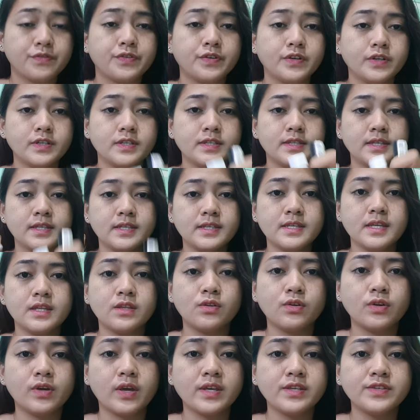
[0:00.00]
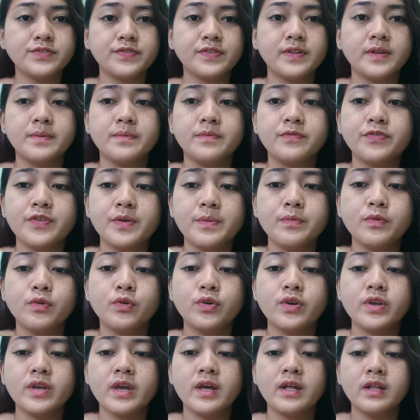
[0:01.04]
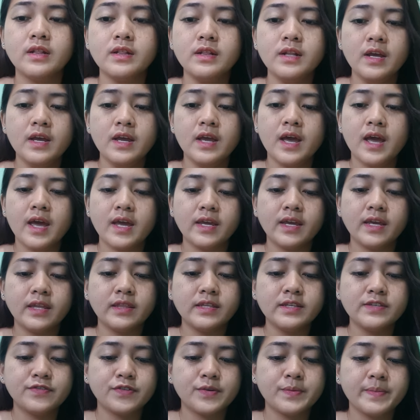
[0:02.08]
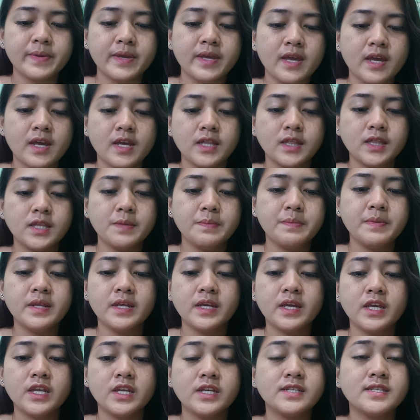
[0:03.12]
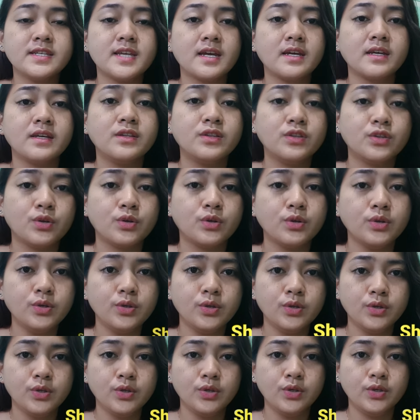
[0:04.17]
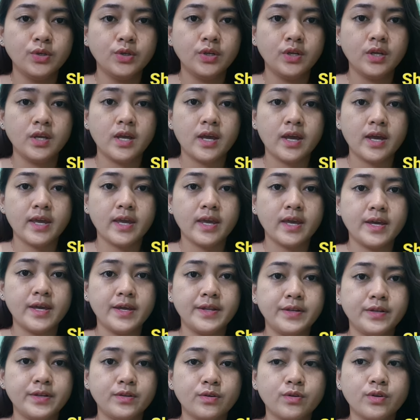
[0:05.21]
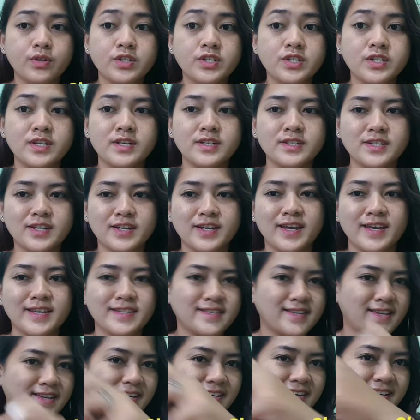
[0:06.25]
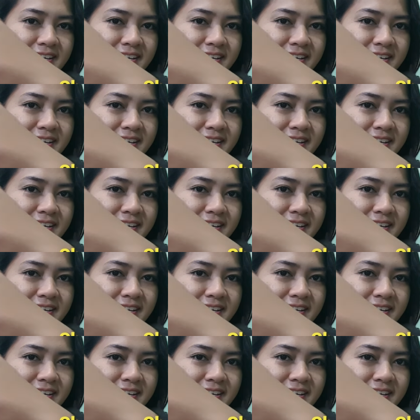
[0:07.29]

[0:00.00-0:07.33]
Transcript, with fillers: First is ito guys, from, from L'Oreal. I get this from my auntie. Binigyan niya sa akin to. Ayan, original siya guys. Ah.